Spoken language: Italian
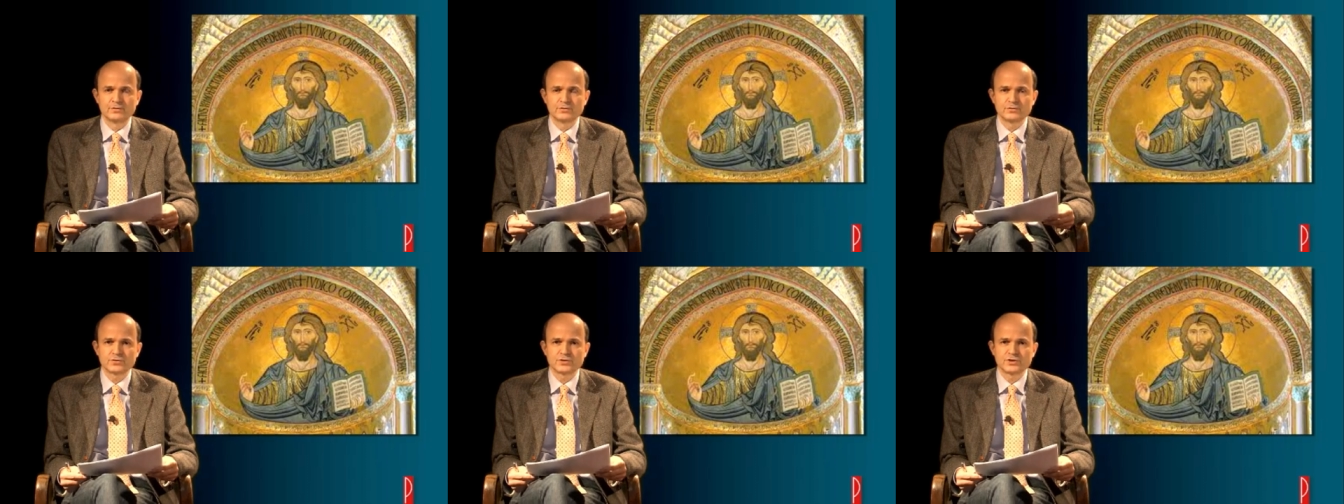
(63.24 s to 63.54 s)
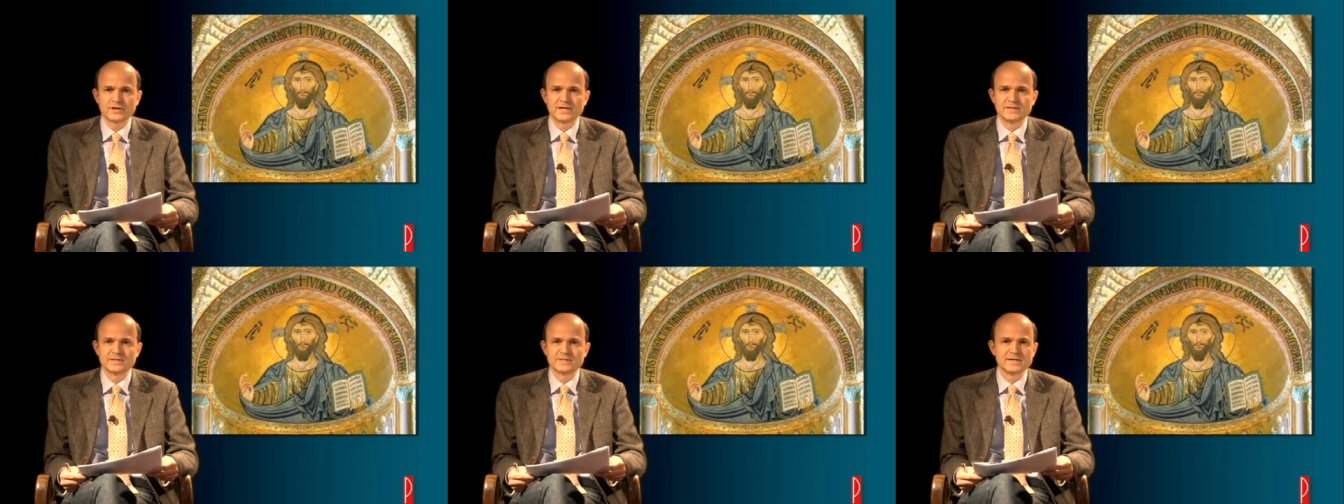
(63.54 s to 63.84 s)

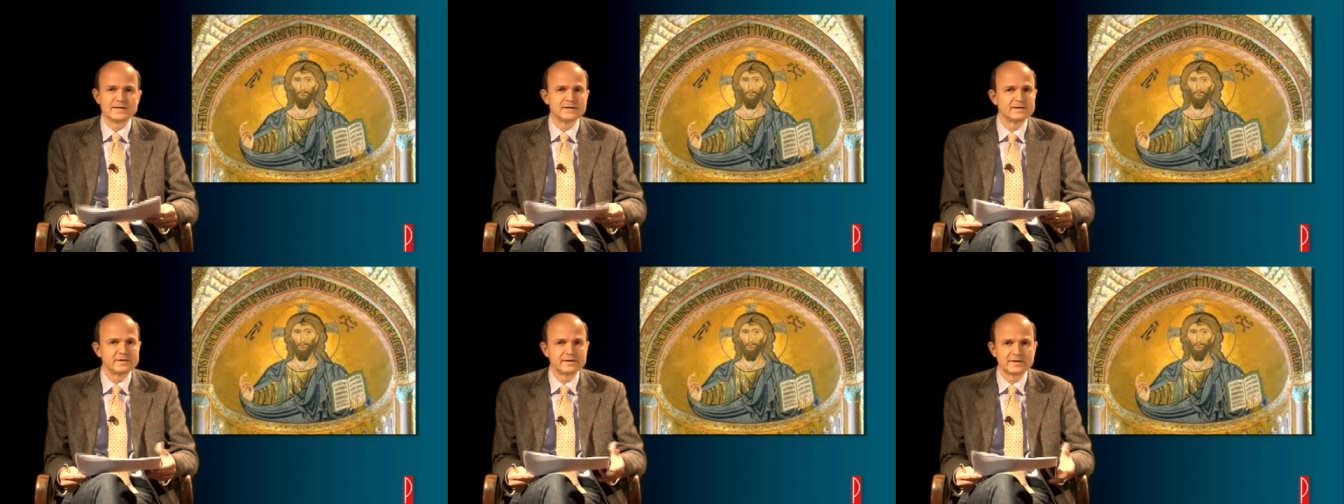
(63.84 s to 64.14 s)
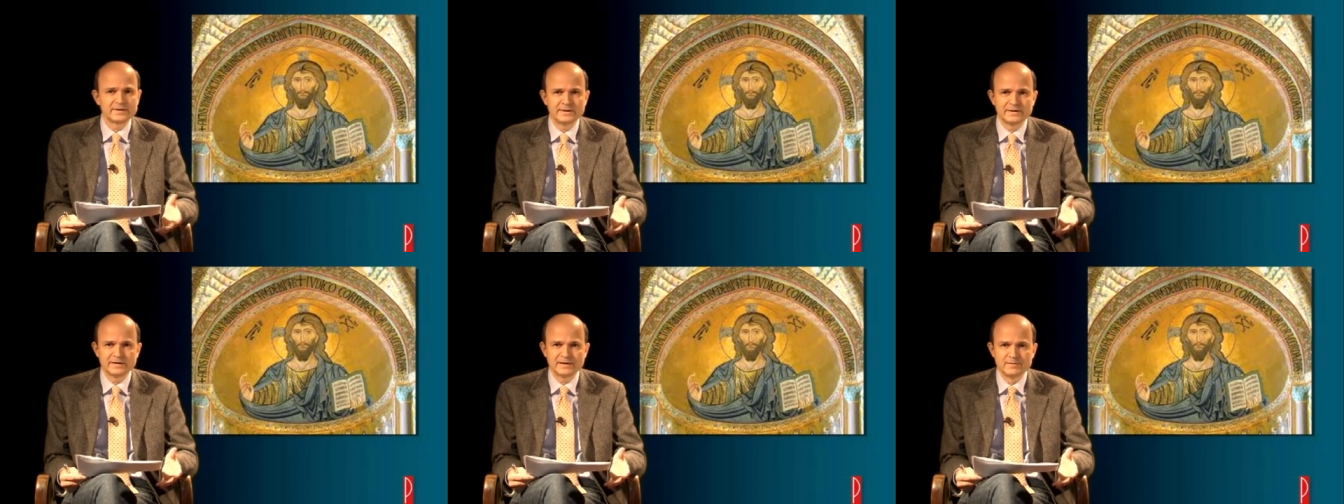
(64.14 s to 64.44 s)
conoscenza
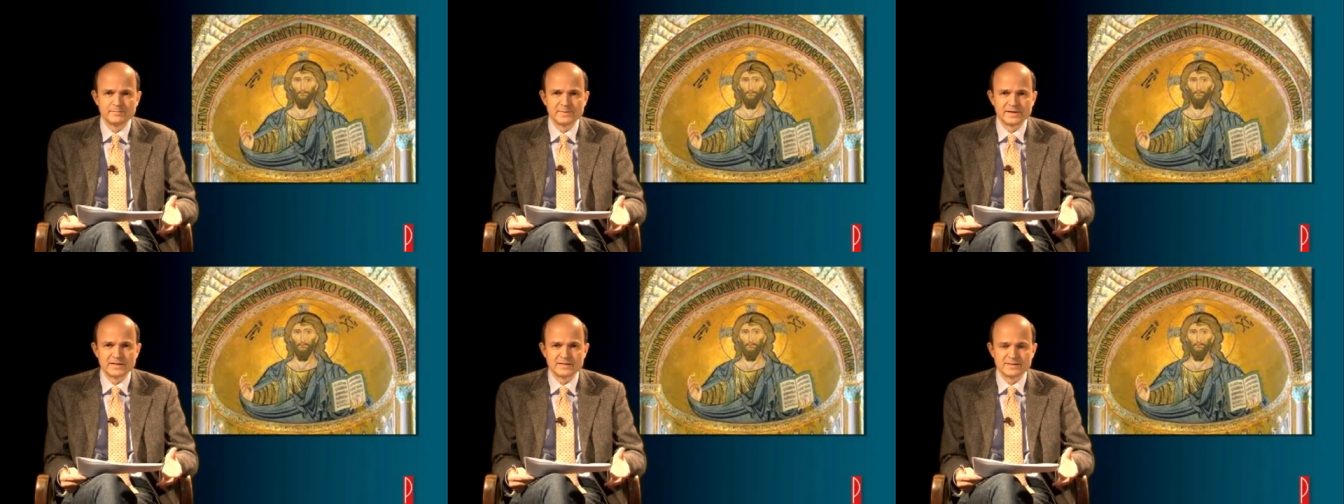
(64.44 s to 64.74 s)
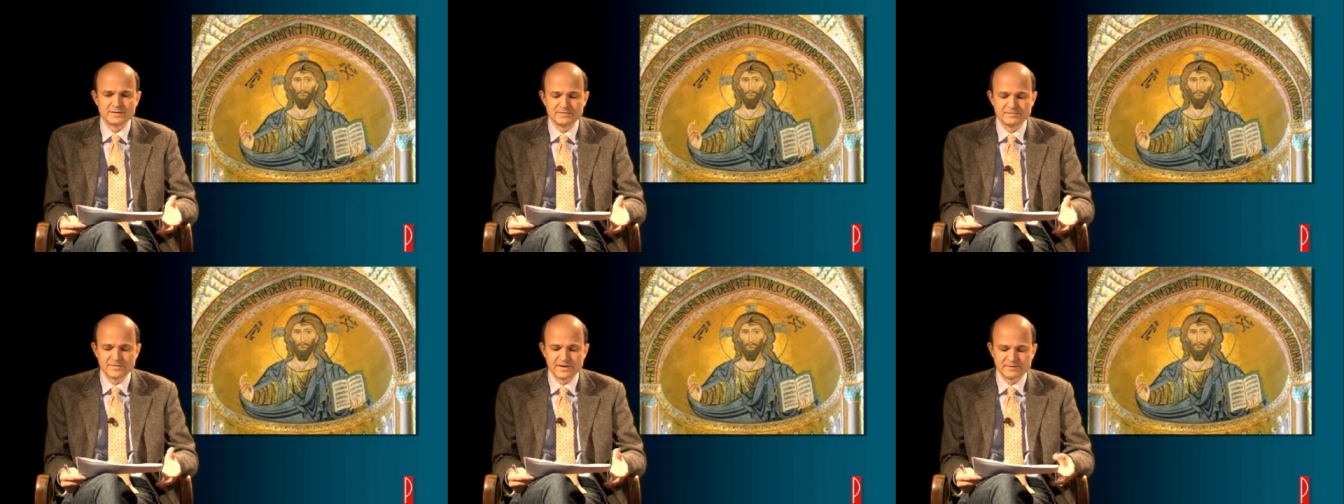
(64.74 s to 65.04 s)

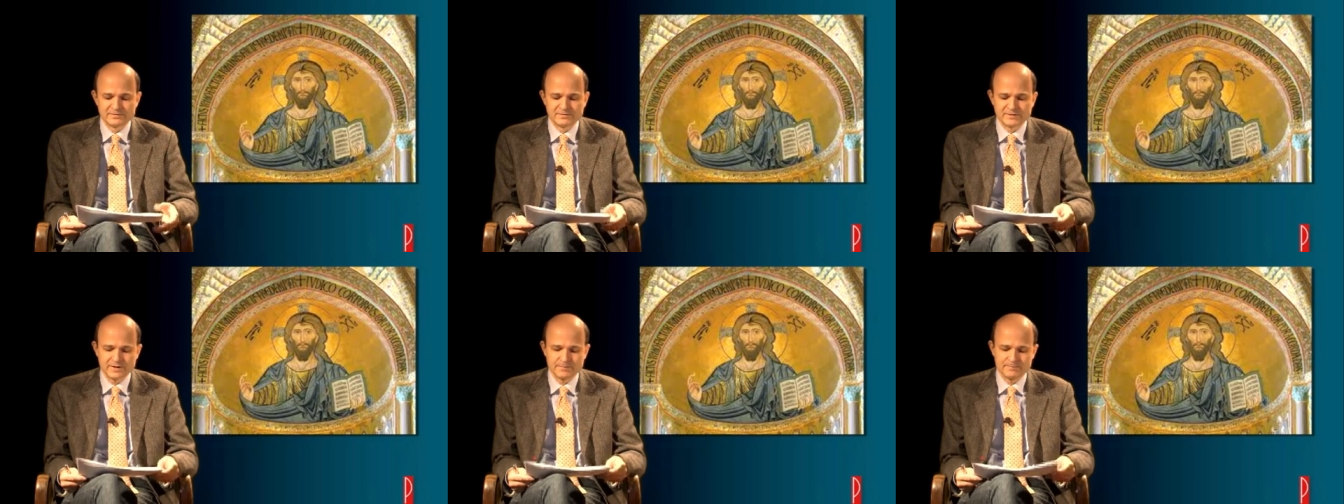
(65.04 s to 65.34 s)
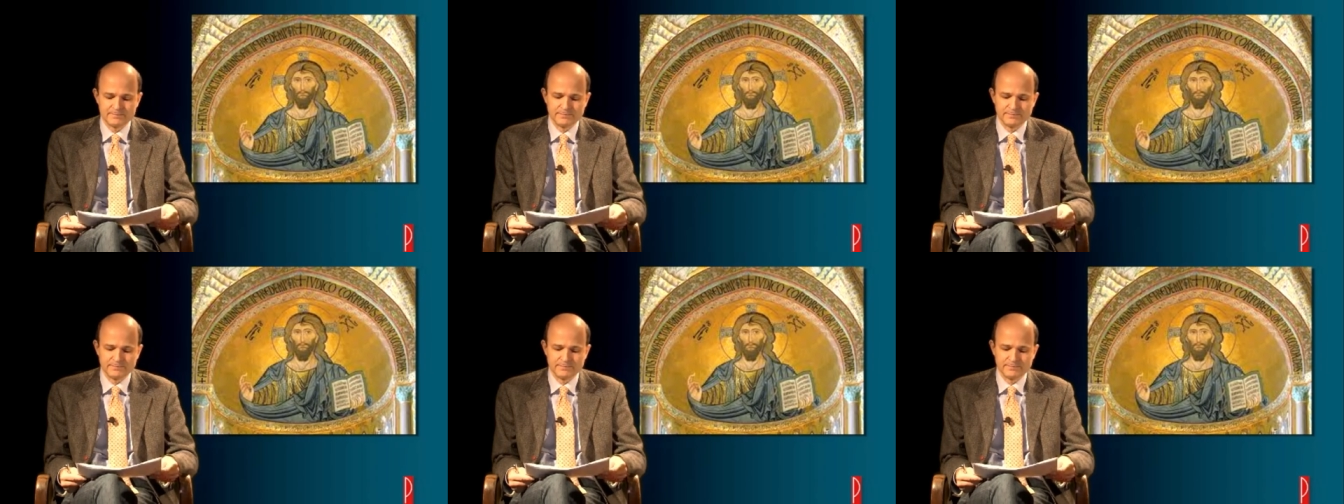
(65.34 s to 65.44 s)
radicalmente diversa.